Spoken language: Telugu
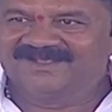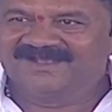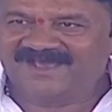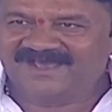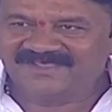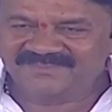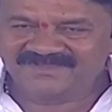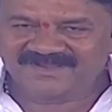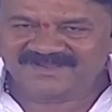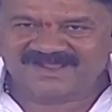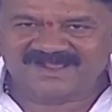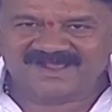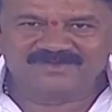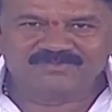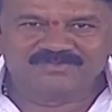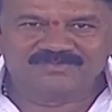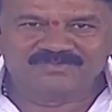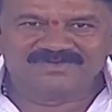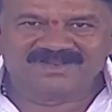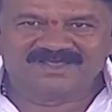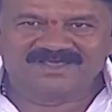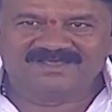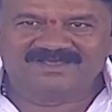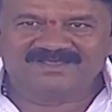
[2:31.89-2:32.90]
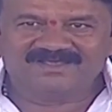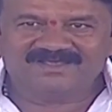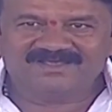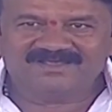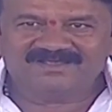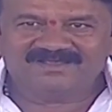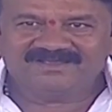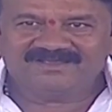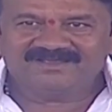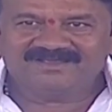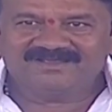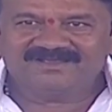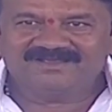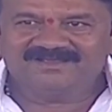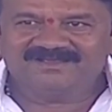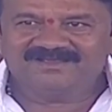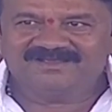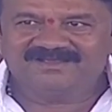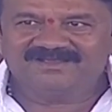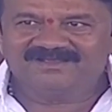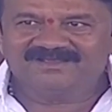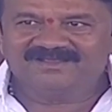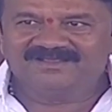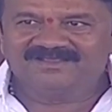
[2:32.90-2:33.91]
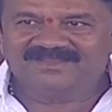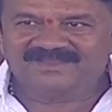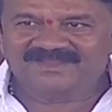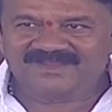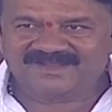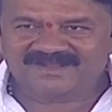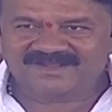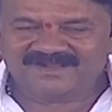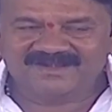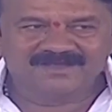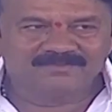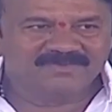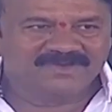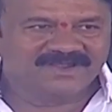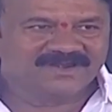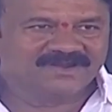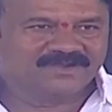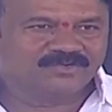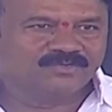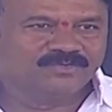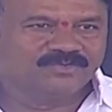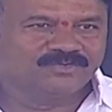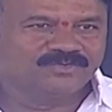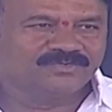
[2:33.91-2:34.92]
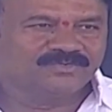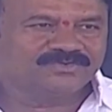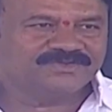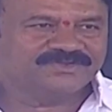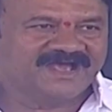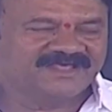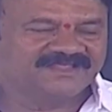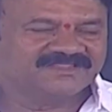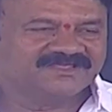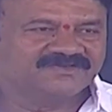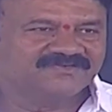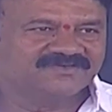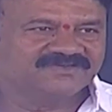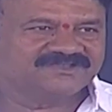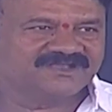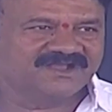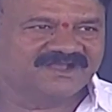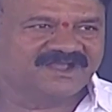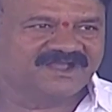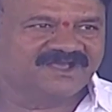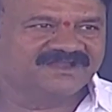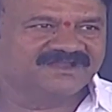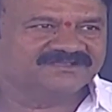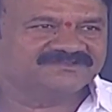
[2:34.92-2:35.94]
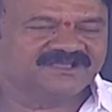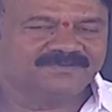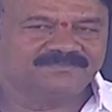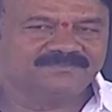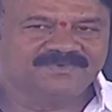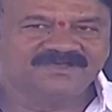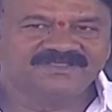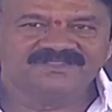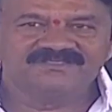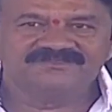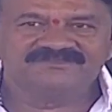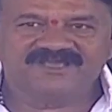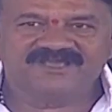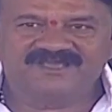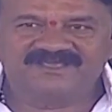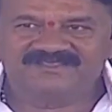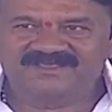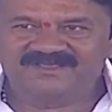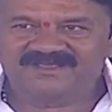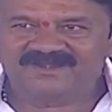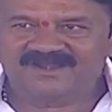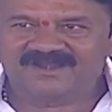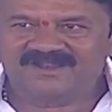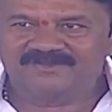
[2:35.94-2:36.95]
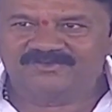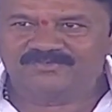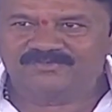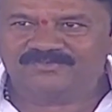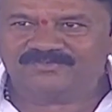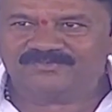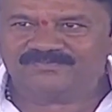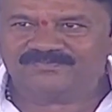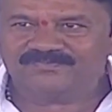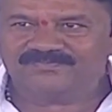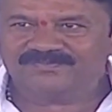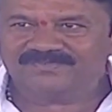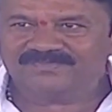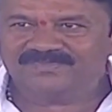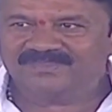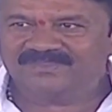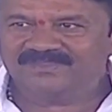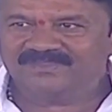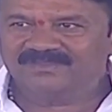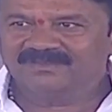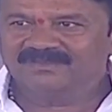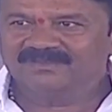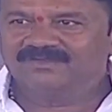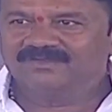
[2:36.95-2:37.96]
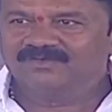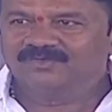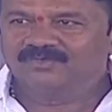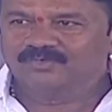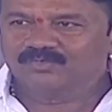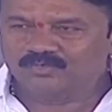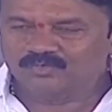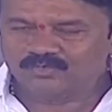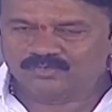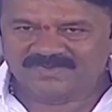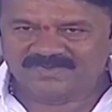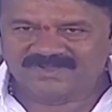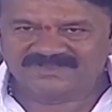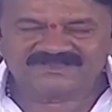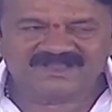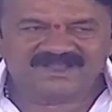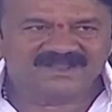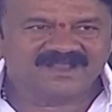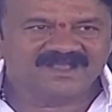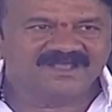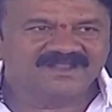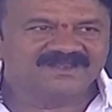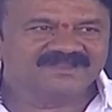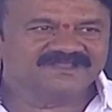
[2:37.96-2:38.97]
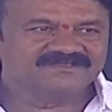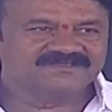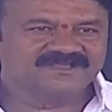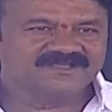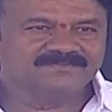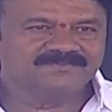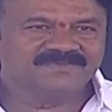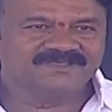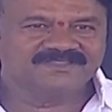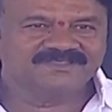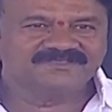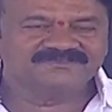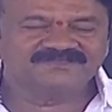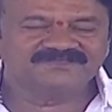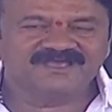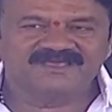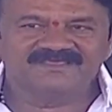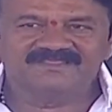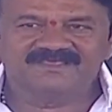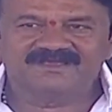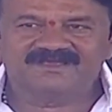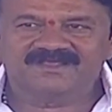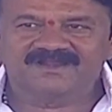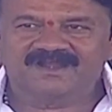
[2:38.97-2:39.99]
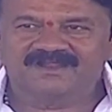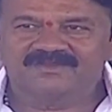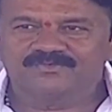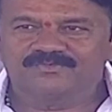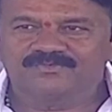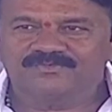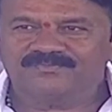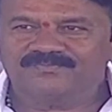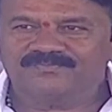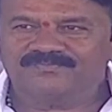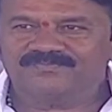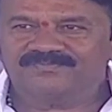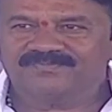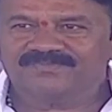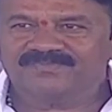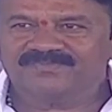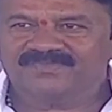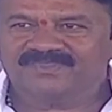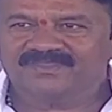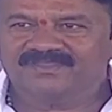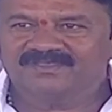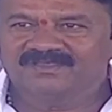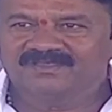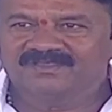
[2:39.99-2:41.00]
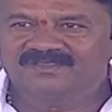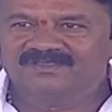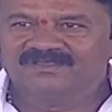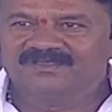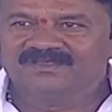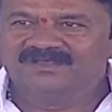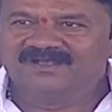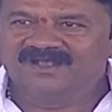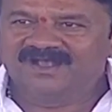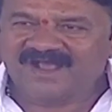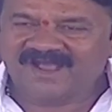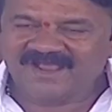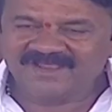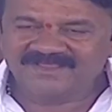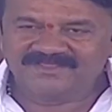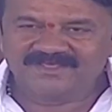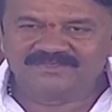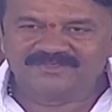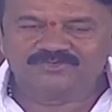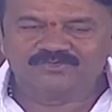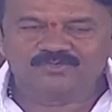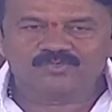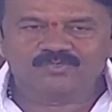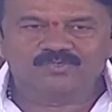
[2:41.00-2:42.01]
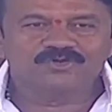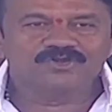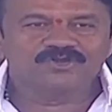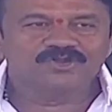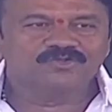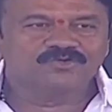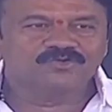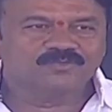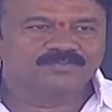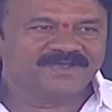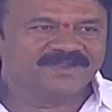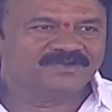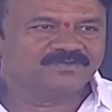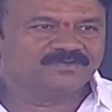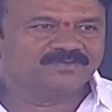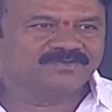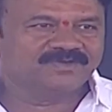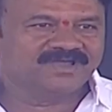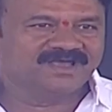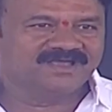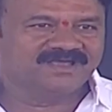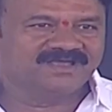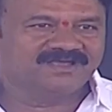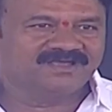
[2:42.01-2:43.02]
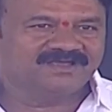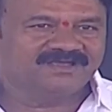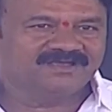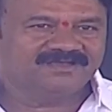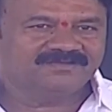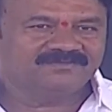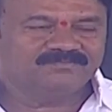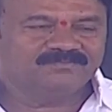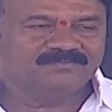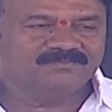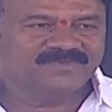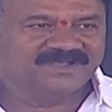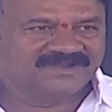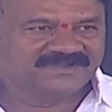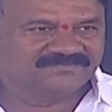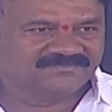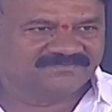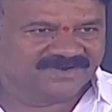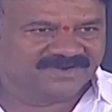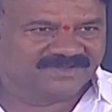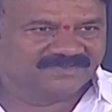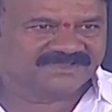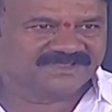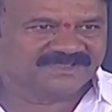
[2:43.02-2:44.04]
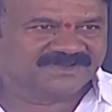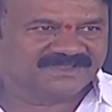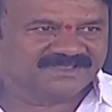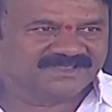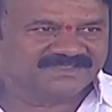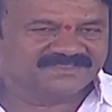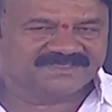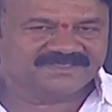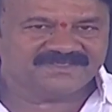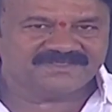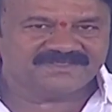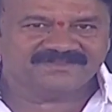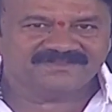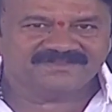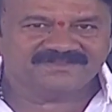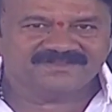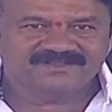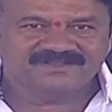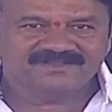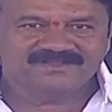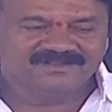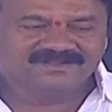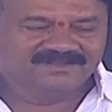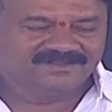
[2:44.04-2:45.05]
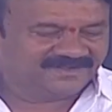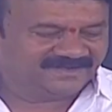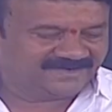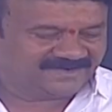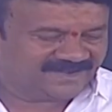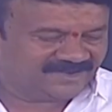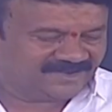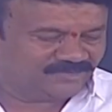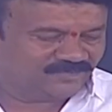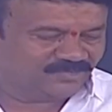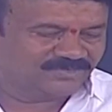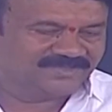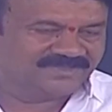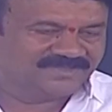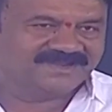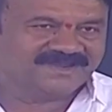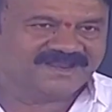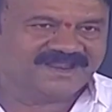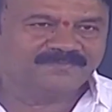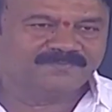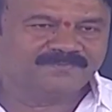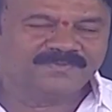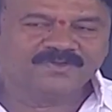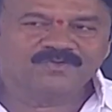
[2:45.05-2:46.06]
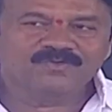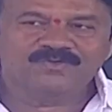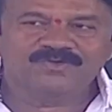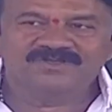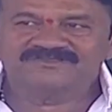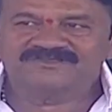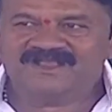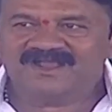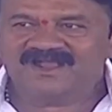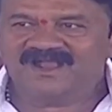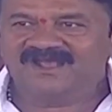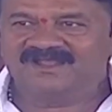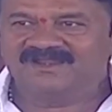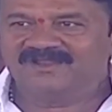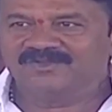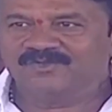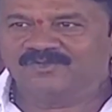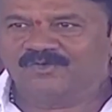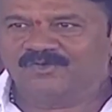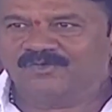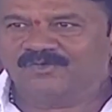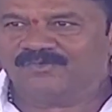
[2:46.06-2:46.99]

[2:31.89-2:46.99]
అది కాకుండా ఇక్కడ మనకు యాదవ సంఘానికి సంబంధించి ఐదు ఎకరాలు కుర్మ సంఘానికి సంబంధించి ఐదు ఎకరాలు ఐదైదు కోట్ల రూపాయలు కూడా మరి ఇవ్వడం జరిగింది రెండోది నలభై ఒక్క సంఘాలలో